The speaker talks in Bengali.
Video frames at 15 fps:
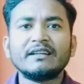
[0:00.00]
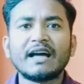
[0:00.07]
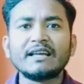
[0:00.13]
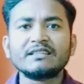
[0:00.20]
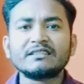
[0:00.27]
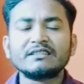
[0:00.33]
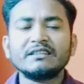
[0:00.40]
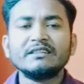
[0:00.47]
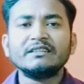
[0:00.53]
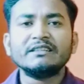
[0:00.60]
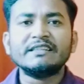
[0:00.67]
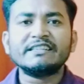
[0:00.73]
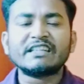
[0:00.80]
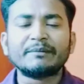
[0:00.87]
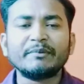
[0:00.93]
লাস্ট
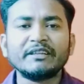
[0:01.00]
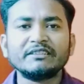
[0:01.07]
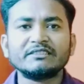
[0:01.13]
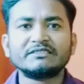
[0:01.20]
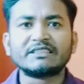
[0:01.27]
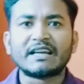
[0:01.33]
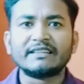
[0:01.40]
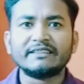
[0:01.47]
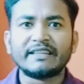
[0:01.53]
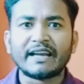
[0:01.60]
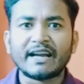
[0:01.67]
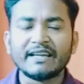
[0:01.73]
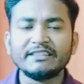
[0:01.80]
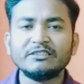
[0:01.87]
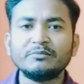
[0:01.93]
হিসাবে যা
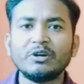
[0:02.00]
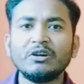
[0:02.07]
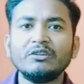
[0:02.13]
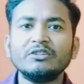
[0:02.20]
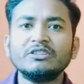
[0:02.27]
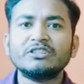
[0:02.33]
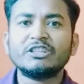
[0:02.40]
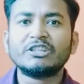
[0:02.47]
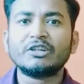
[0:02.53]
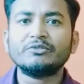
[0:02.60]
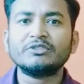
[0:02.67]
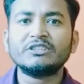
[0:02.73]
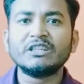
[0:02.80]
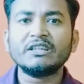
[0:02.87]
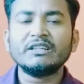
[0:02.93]
দেখাই দেবো সেটা
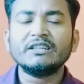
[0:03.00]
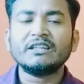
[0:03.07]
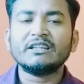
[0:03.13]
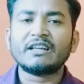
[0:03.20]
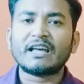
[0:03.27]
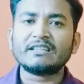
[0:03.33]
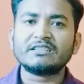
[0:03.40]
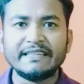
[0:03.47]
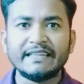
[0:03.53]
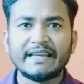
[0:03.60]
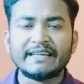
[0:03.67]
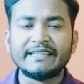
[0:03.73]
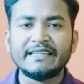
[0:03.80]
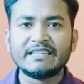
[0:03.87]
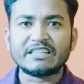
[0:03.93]
হচ্ছে লাস্ট
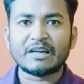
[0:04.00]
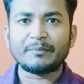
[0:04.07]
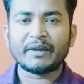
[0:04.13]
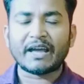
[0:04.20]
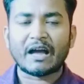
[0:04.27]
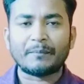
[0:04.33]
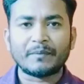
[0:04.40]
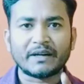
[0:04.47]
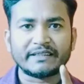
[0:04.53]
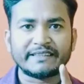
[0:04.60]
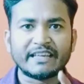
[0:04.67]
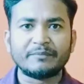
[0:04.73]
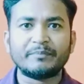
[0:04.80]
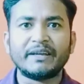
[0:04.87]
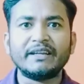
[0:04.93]
দিনের হিসাবে আপনার
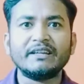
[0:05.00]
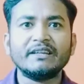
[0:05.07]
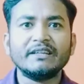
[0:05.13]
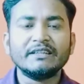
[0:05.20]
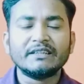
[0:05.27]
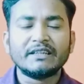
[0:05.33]
দেখবেন